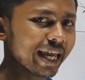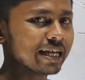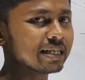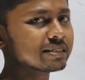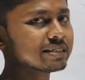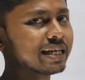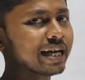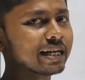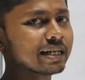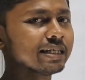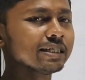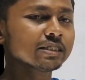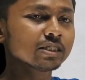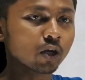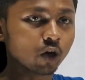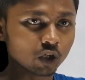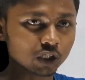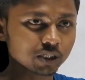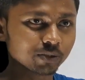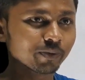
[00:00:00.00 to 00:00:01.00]
এক্স্যাক্টলি
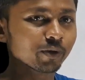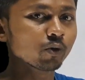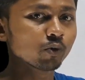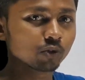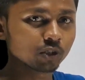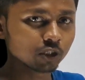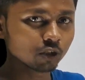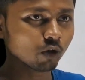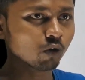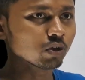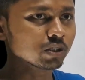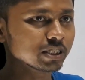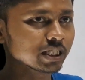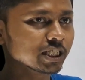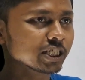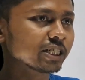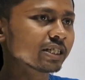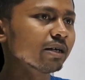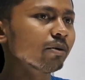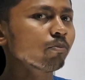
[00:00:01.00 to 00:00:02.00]
যে অসীমে গঠিত হচ্ছে
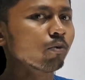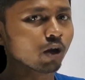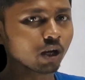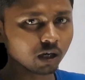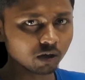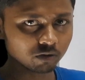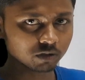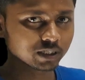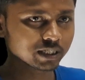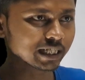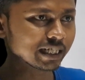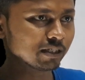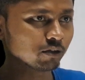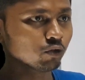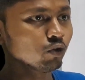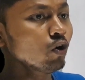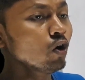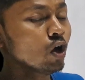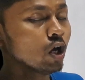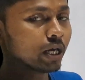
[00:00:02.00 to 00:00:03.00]
সেটা বলা হচ্ছে
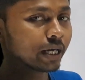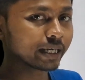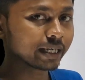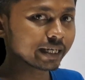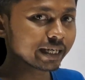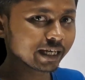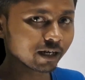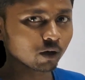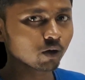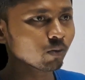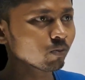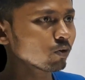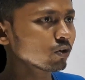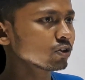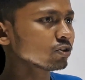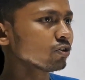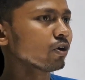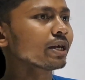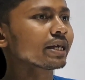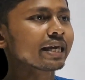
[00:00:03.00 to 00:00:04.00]
কিন্তু কিরকম
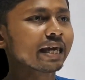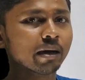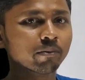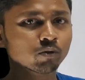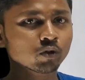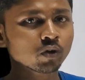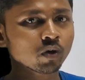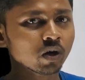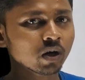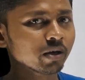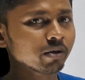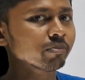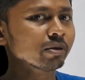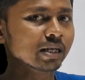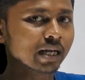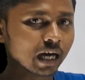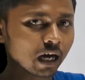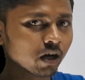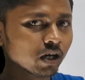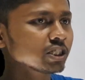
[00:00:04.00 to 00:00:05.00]
গঠিত হয় কেমন হয় বা
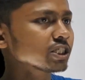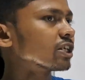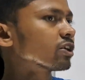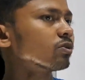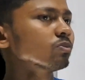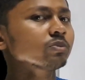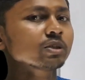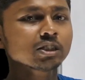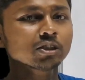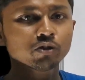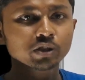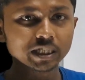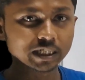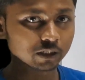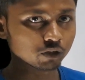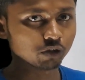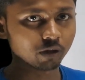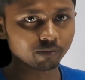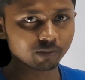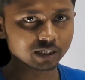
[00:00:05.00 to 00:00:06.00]
না হয় সেরকম কিন্তু
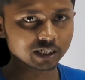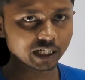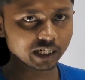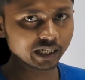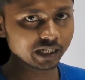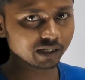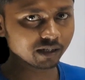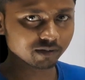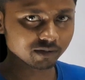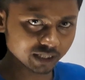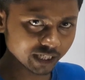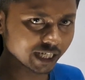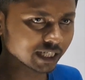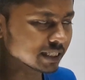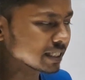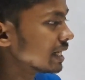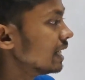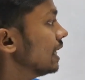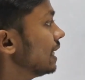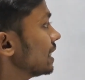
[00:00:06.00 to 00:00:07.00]
কিচ্ছু আমরা জানি না ঠিক
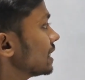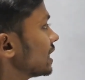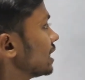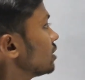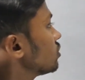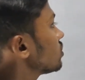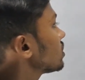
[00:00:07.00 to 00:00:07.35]
আছে সেই